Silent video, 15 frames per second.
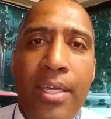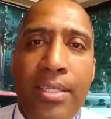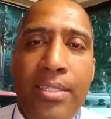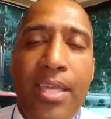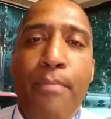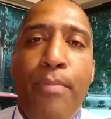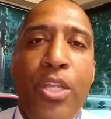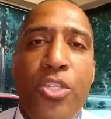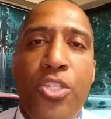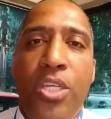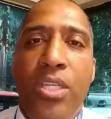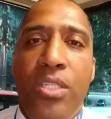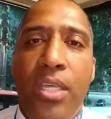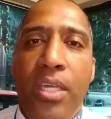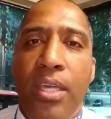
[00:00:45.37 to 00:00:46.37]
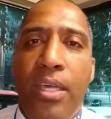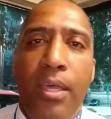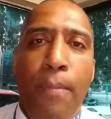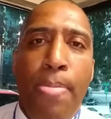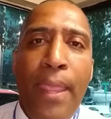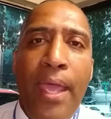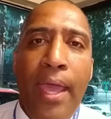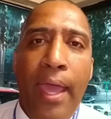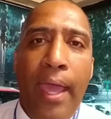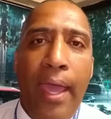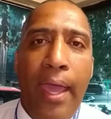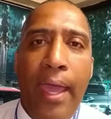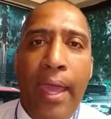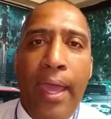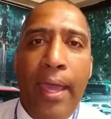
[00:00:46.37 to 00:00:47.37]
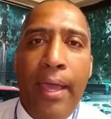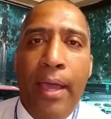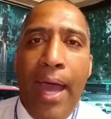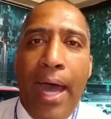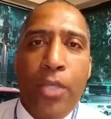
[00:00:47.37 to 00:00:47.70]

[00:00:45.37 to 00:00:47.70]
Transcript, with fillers: sempre dizem que é, é,